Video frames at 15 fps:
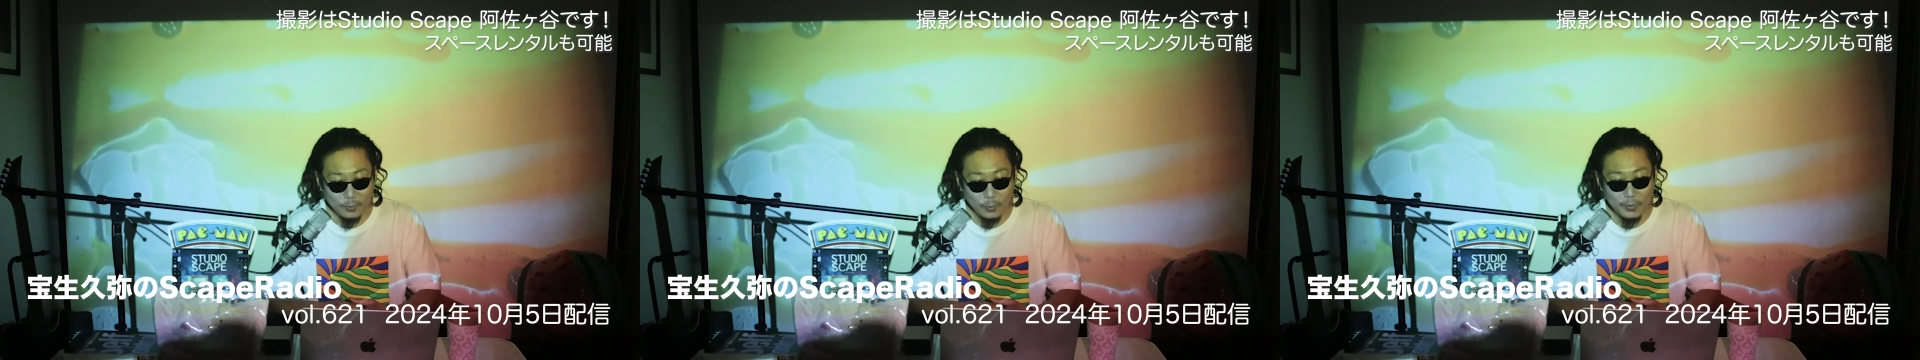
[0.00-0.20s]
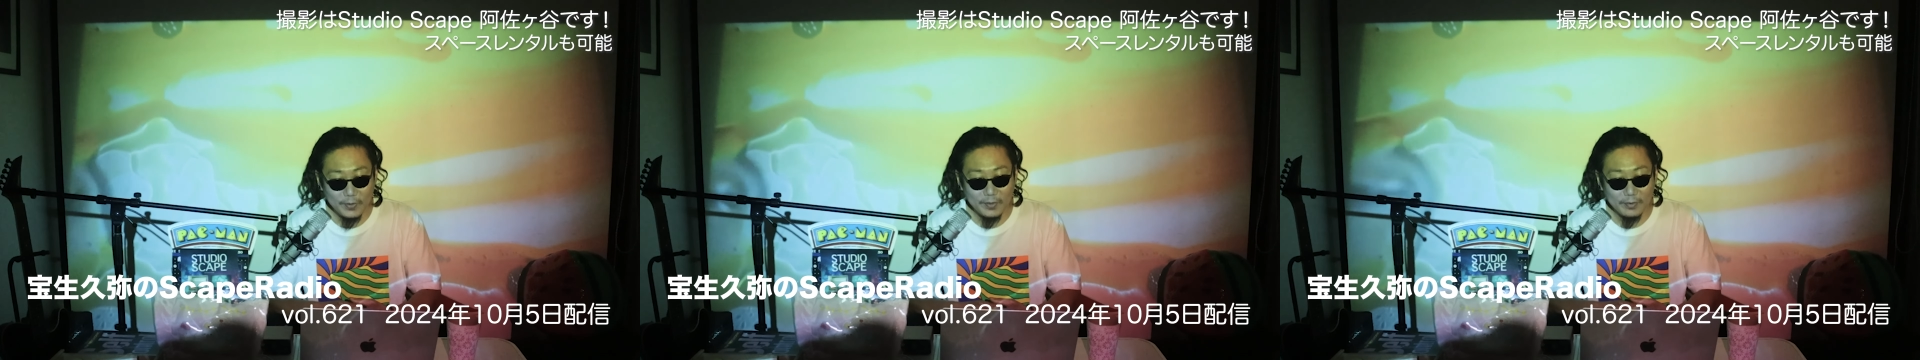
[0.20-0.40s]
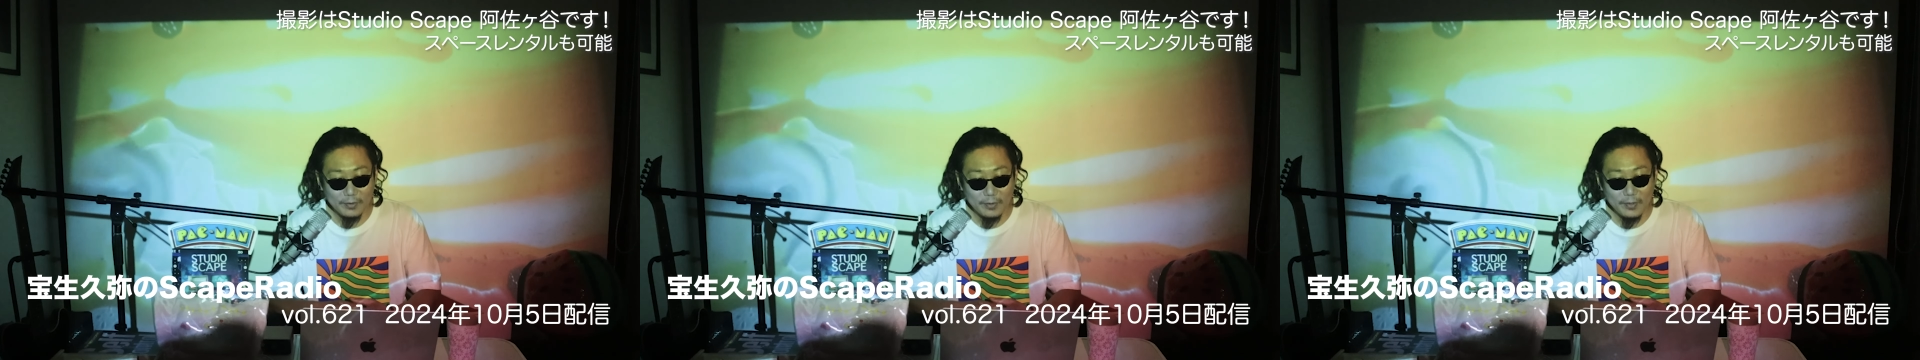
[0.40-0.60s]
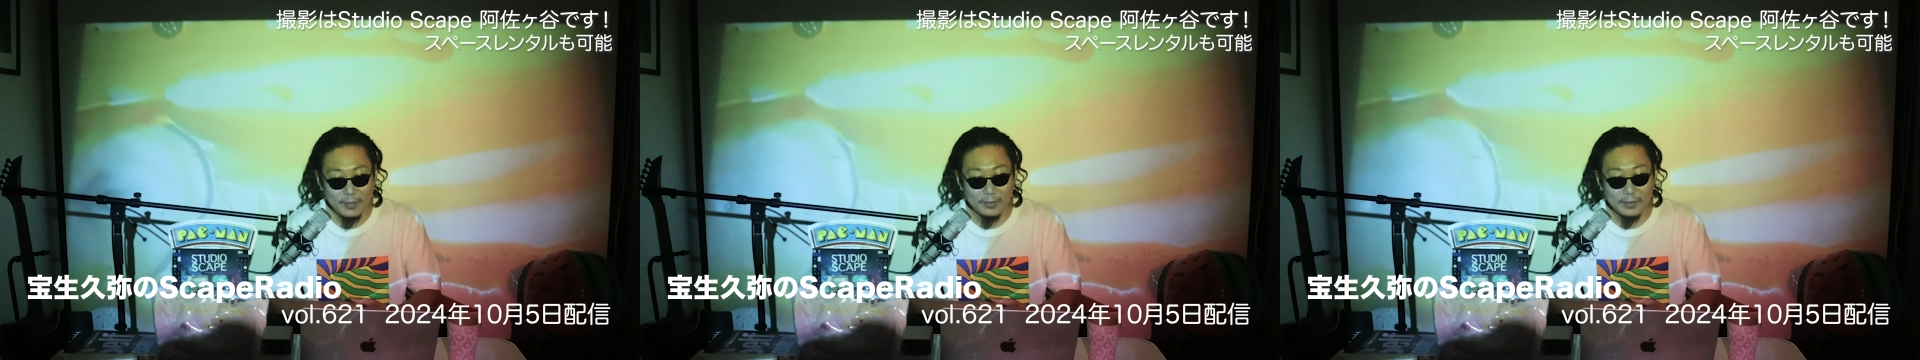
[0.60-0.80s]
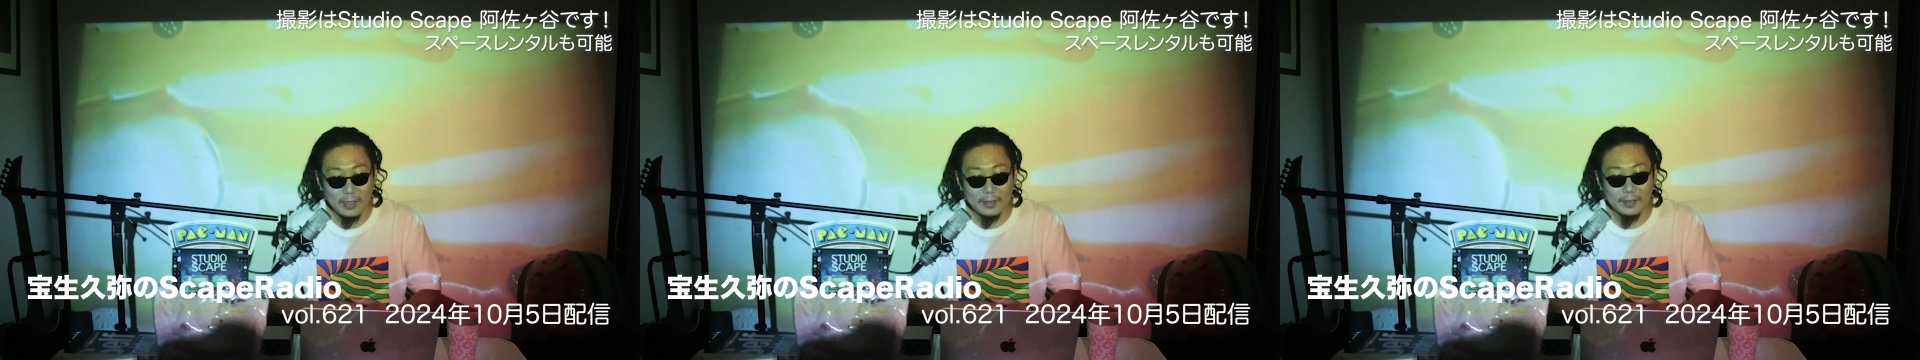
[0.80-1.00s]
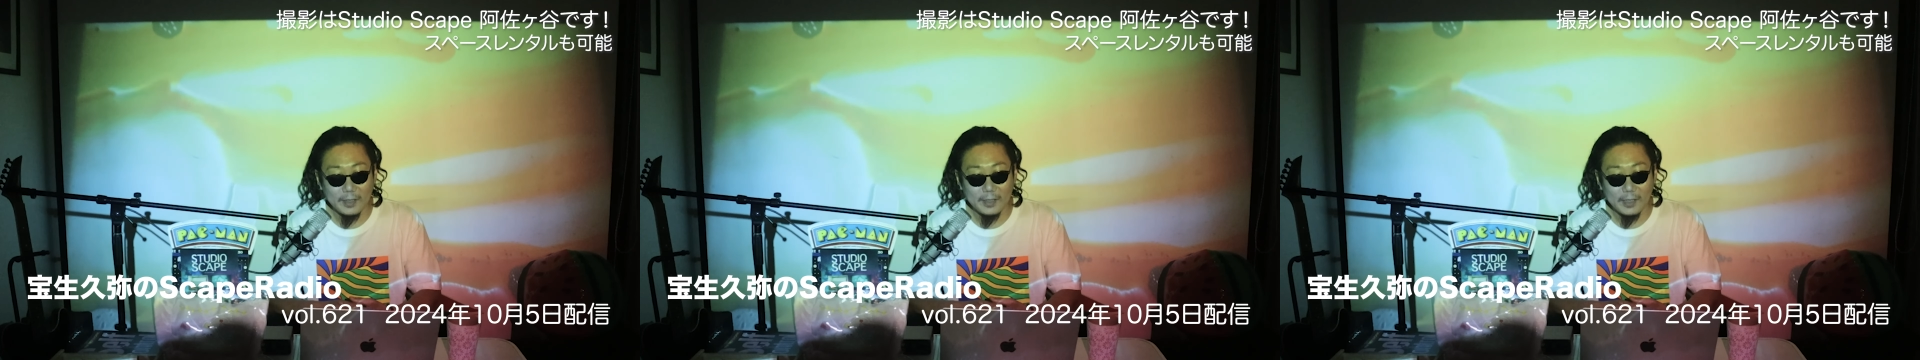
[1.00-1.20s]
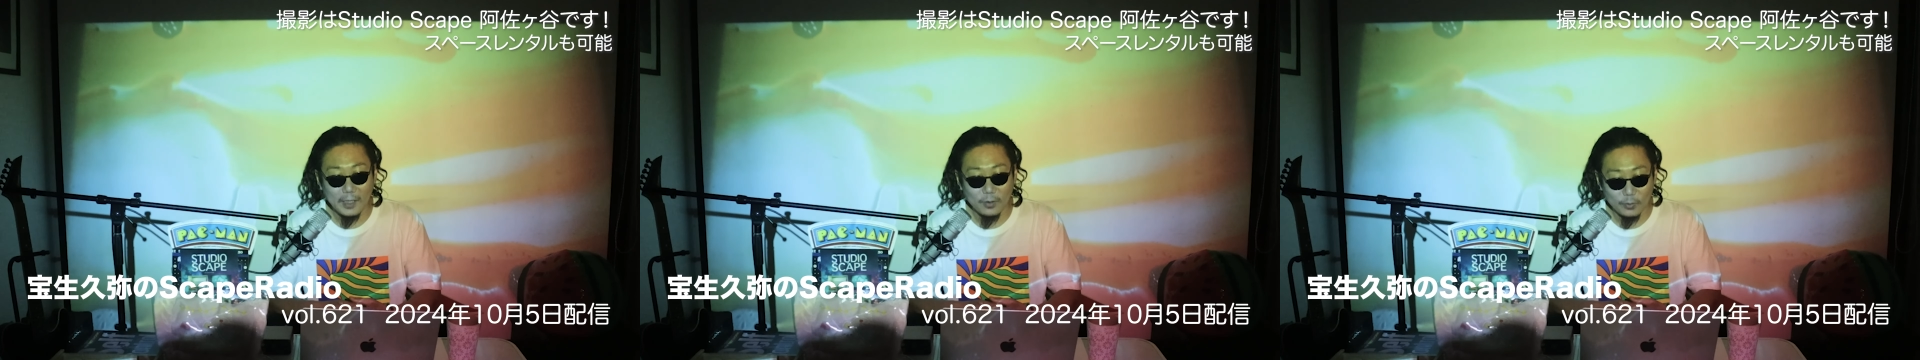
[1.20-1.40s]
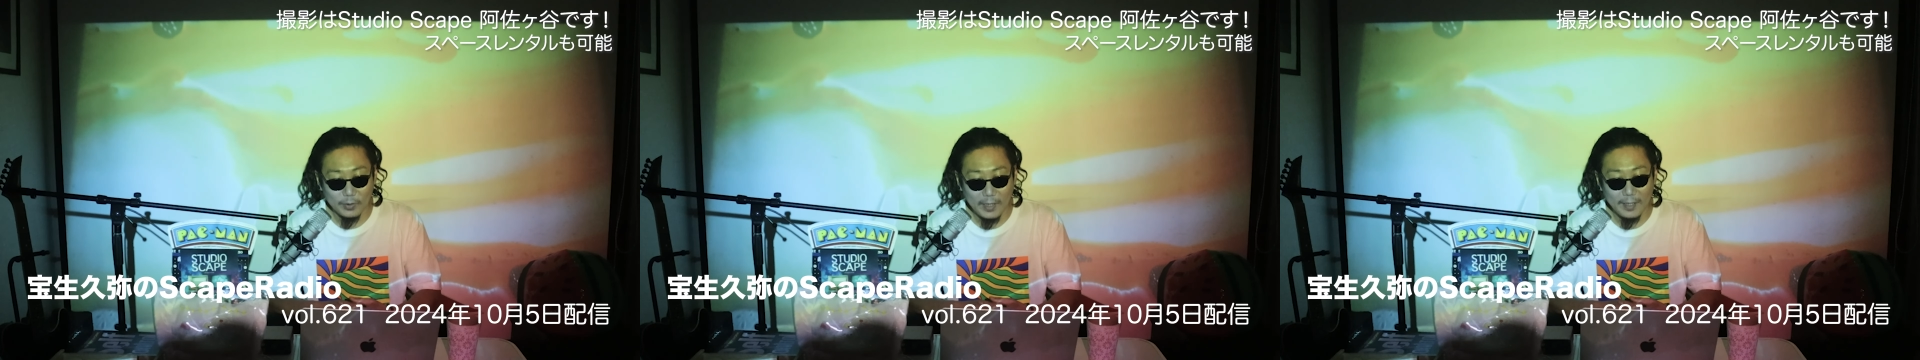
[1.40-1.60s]
少し涼しくなってき
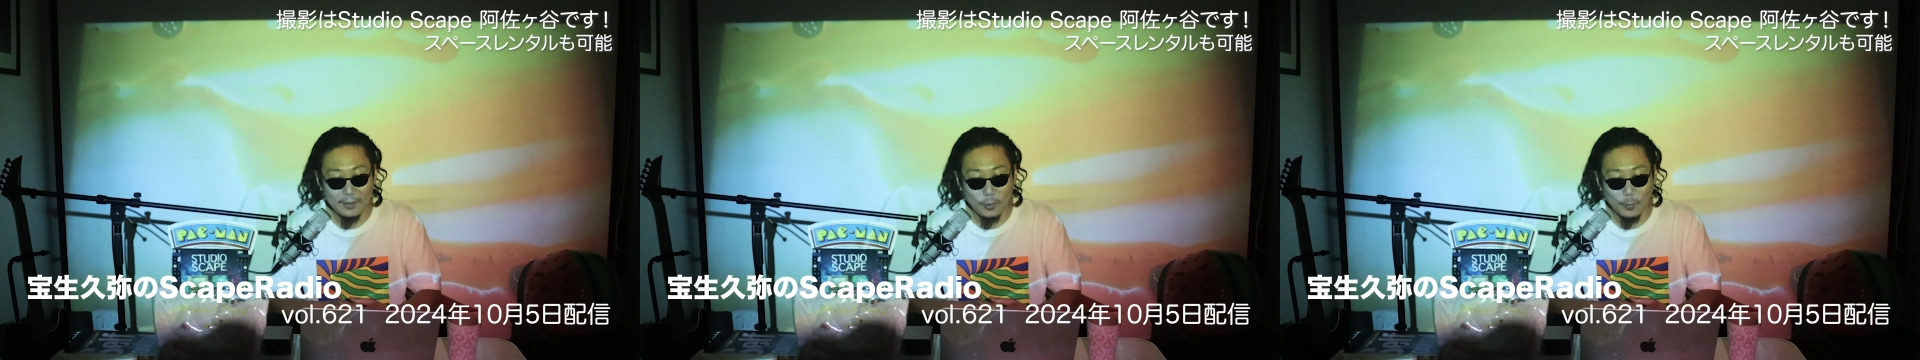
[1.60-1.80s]
たので